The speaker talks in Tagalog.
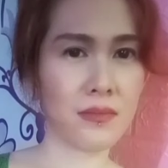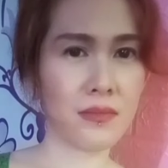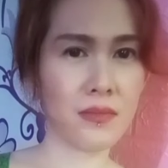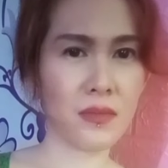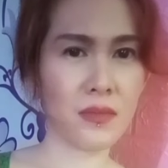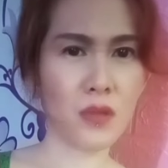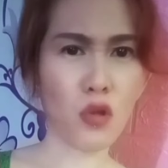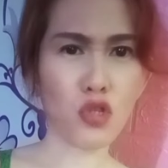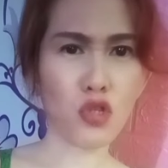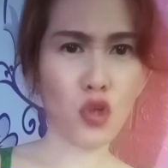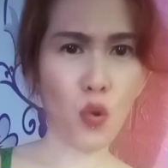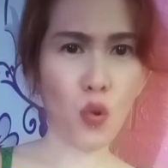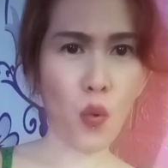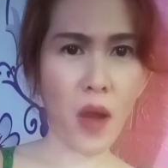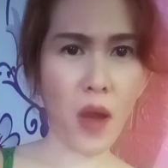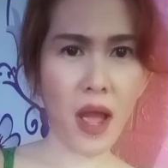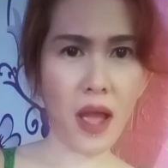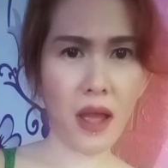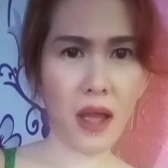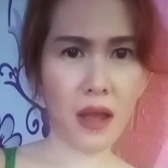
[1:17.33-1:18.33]
No
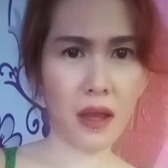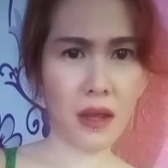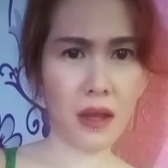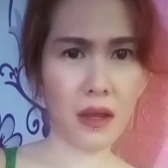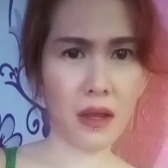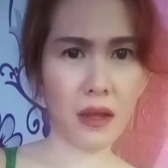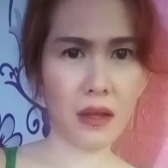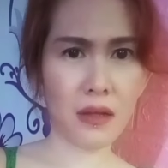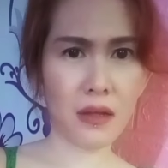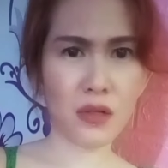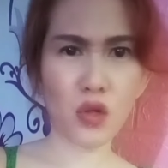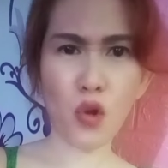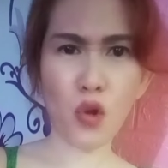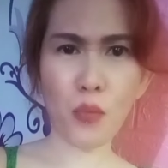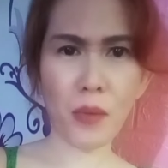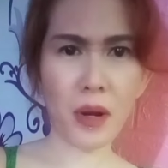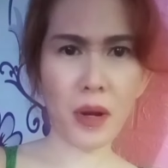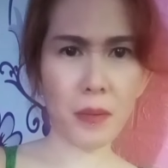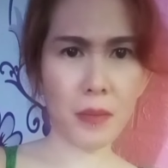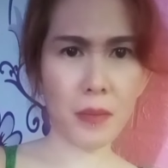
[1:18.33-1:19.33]
jowa?
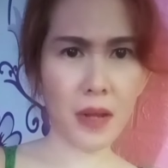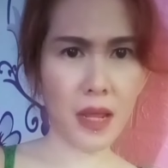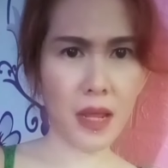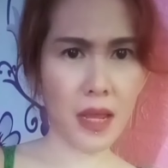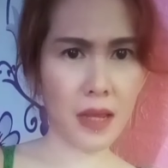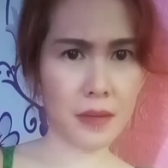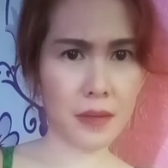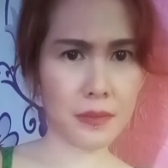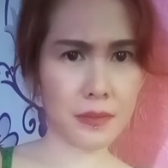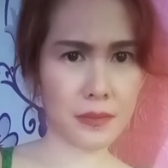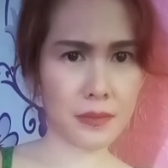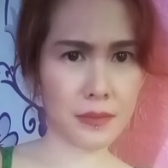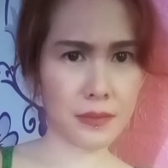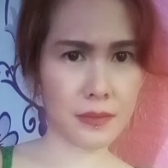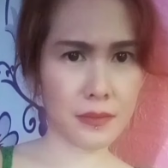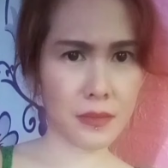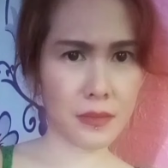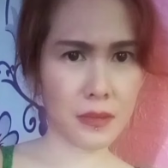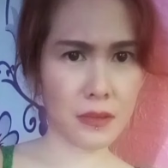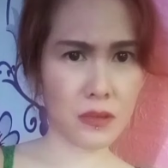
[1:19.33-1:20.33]
No problem!
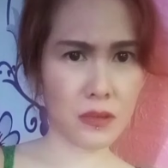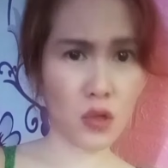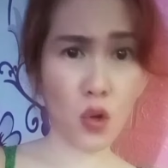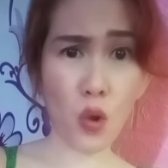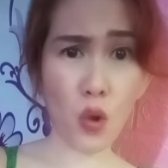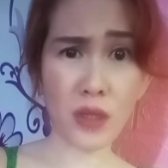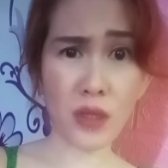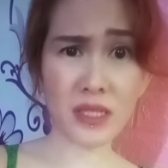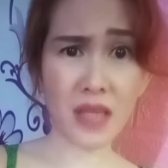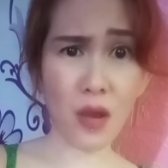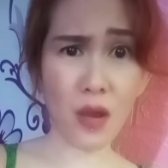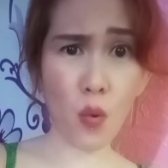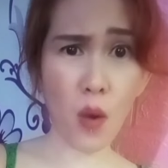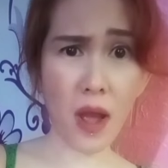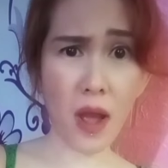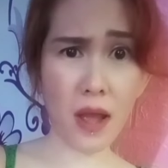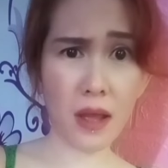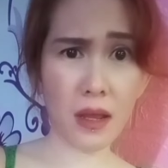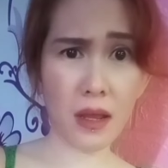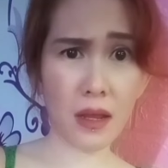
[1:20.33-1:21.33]
No
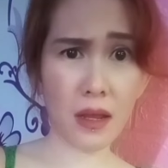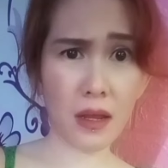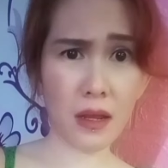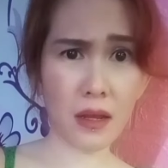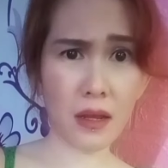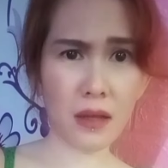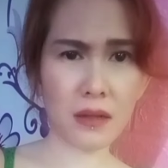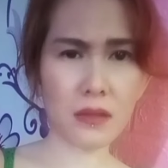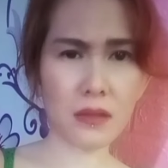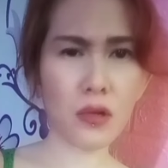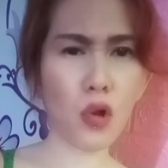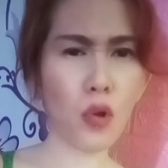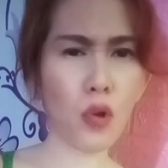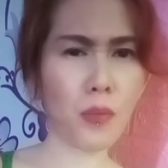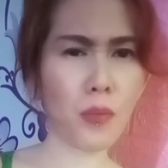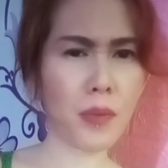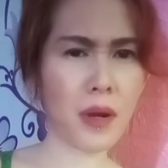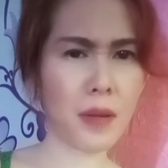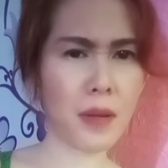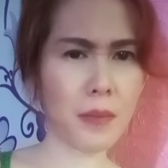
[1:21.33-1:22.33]
asawa?
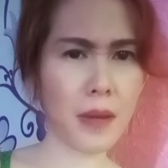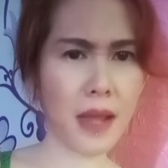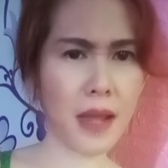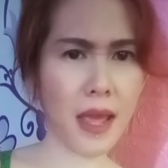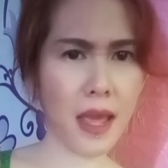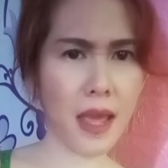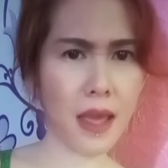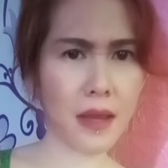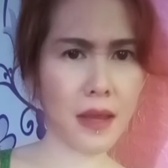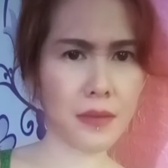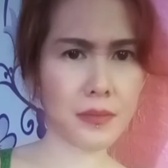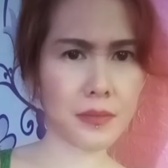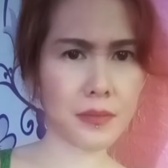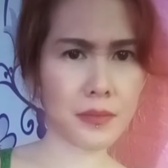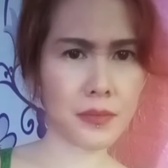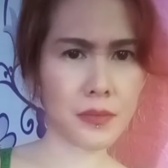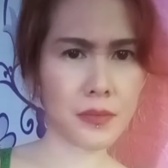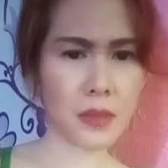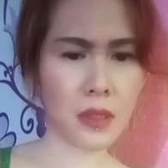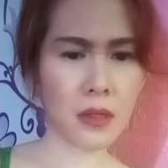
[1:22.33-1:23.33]
No problem!
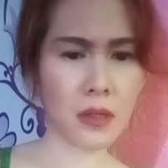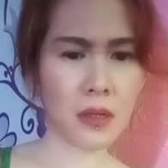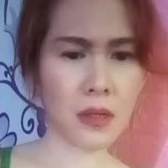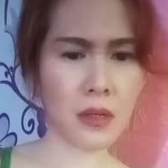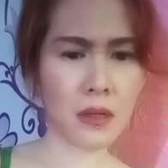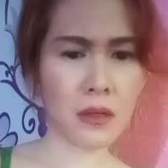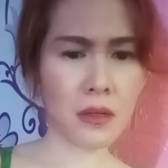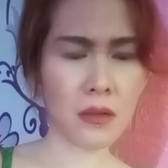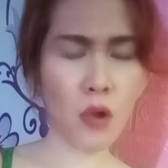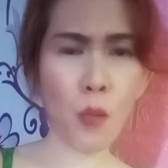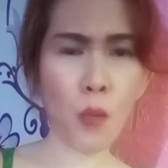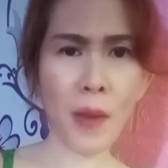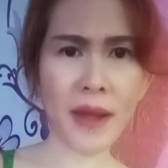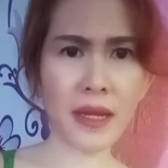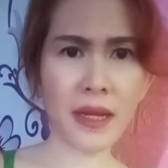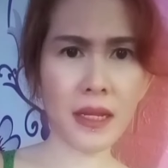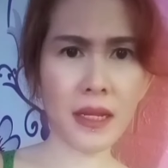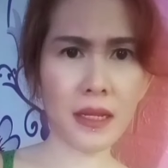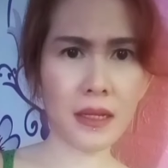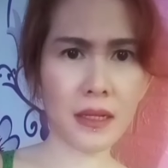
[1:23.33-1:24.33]
No
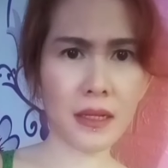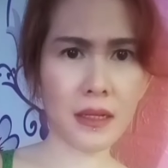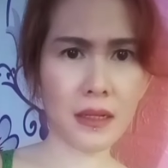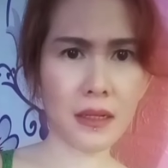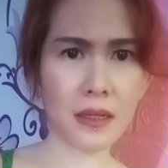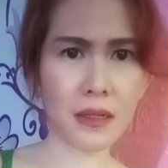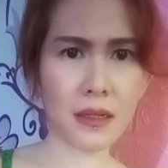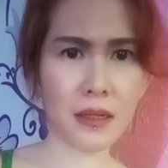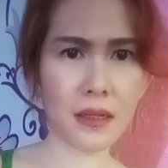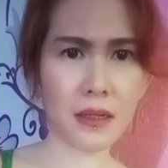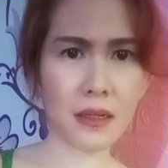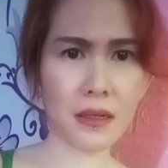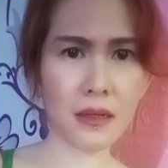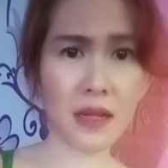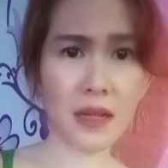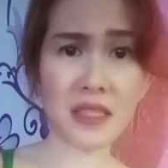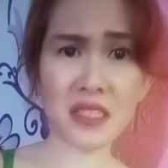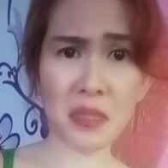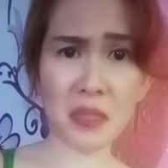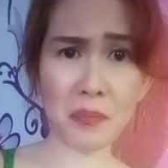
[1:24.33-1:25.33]
money?
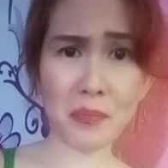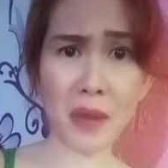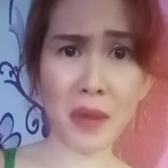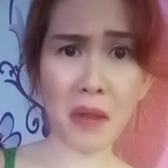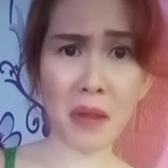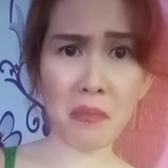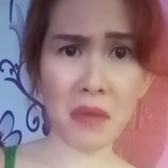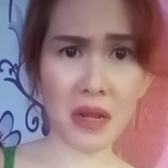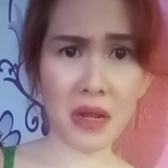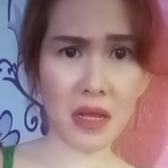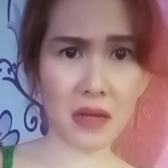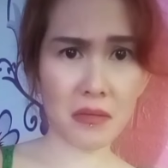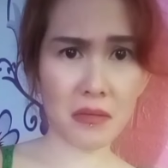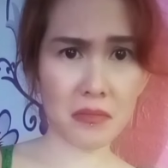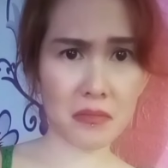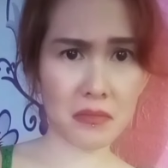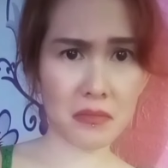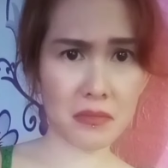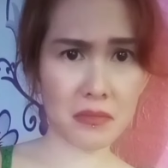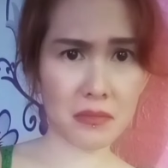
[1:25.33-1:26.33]
That's the problem!